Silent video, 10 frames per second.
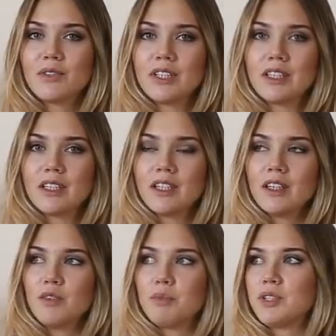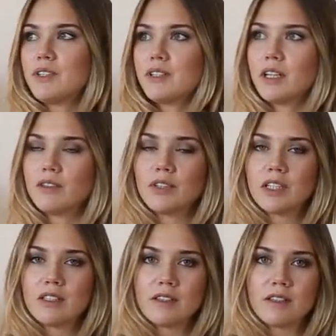вы в 50
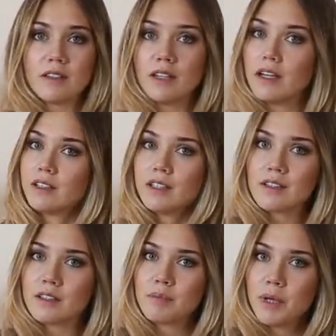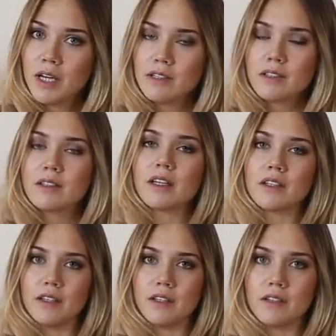выглядите на 35, и
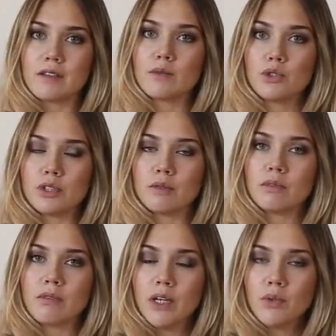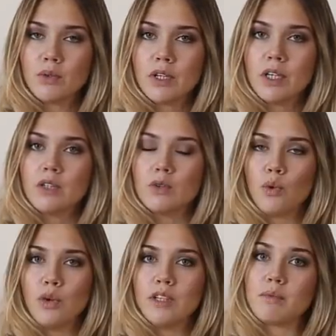такие случаи бывают,
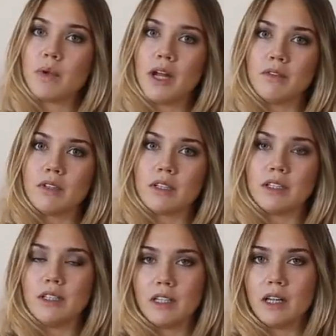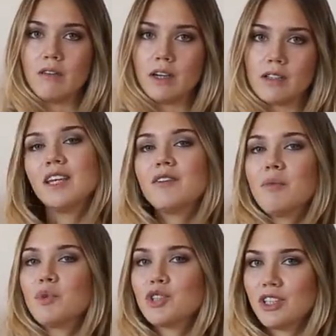то эти правила не для вас. И
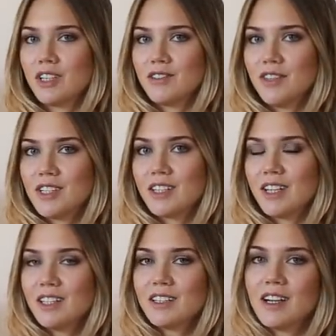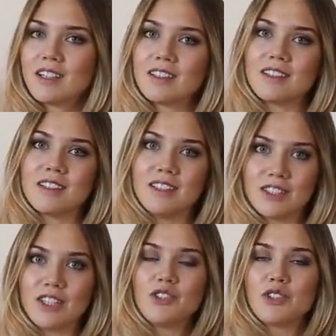вам можно одеваться так, как э,
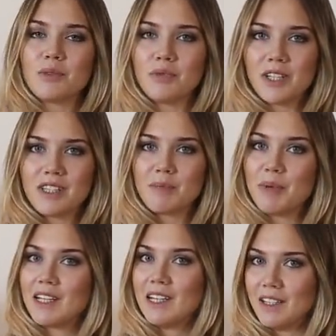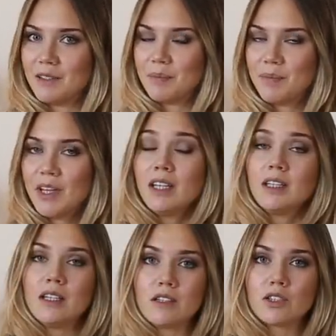и женщинам в 35 лет.
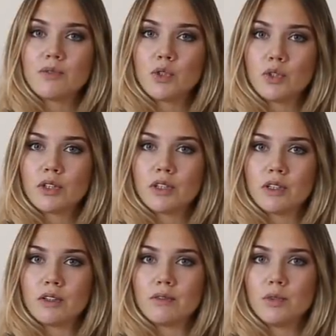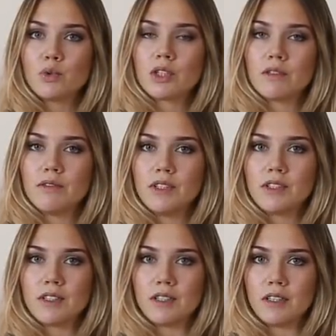Если же все-таки вы уже
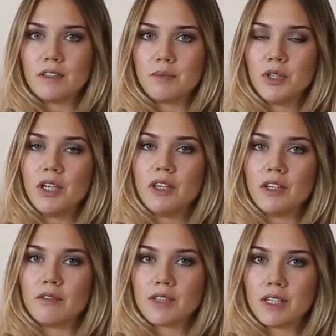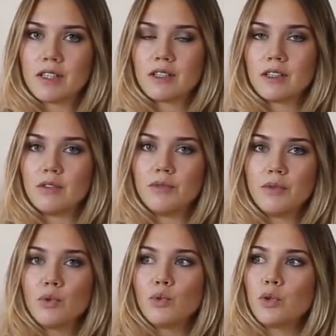видите изменения возрастные в
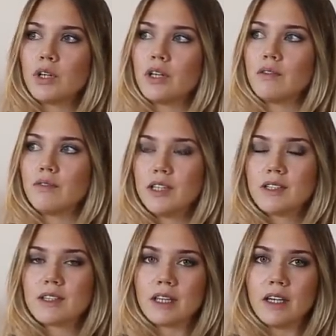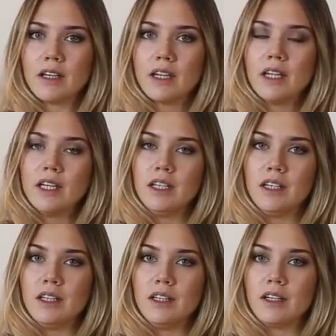фигуре, в лице,
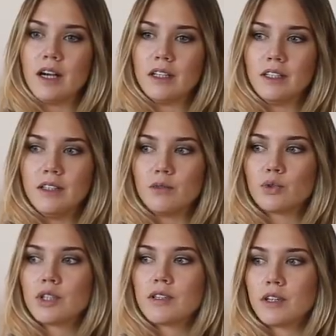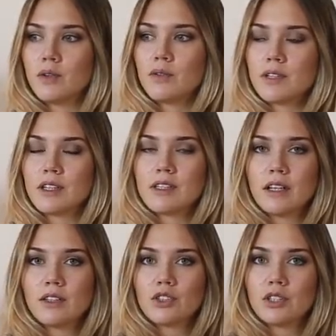и они уже становятся
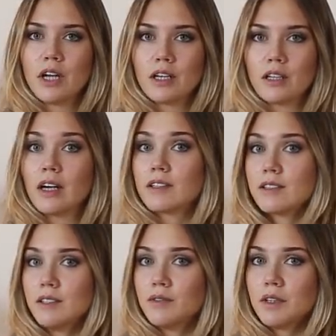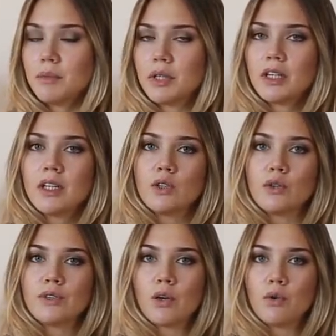достаточно активными,
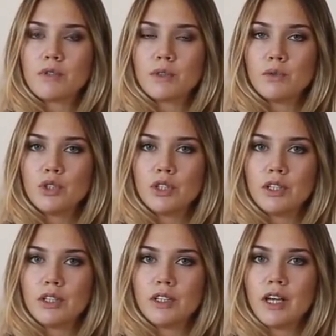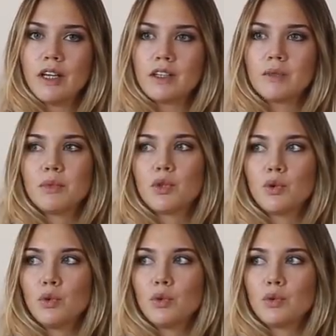то в таком случае я
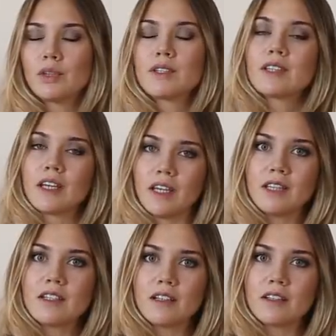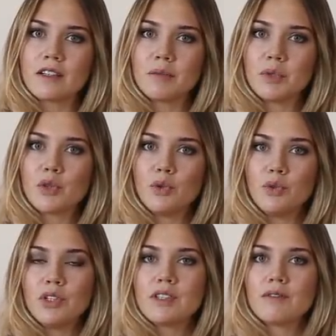рекомендую, настоятельно
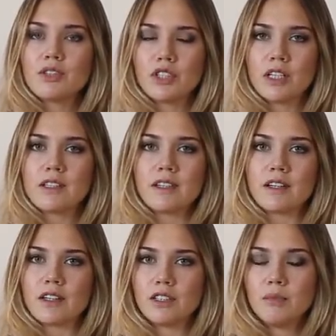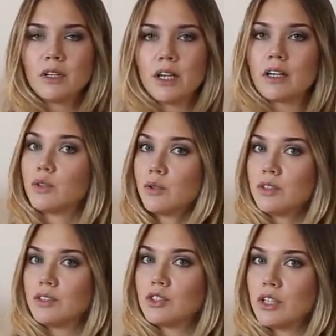рекомендую не совершать тех ошибок, о
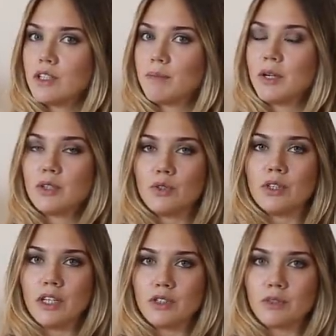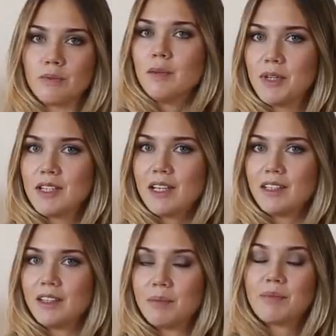которых сейчас пойдет речь. И
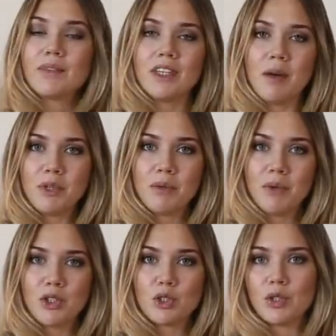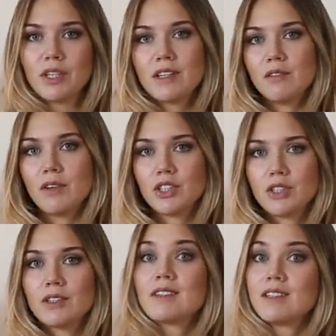последнее. Я понимаю, что если
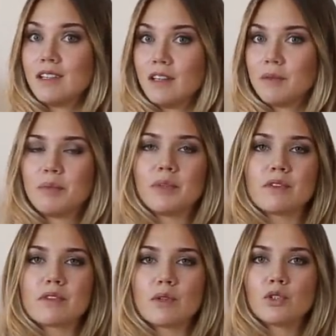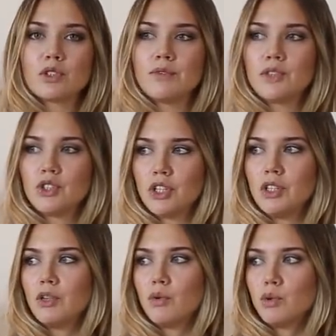ваш стиль был сложен в
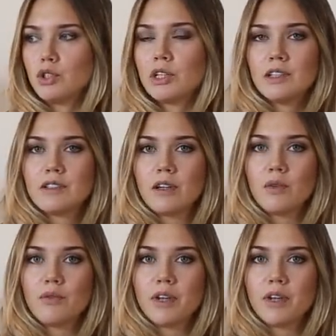течение очень длительного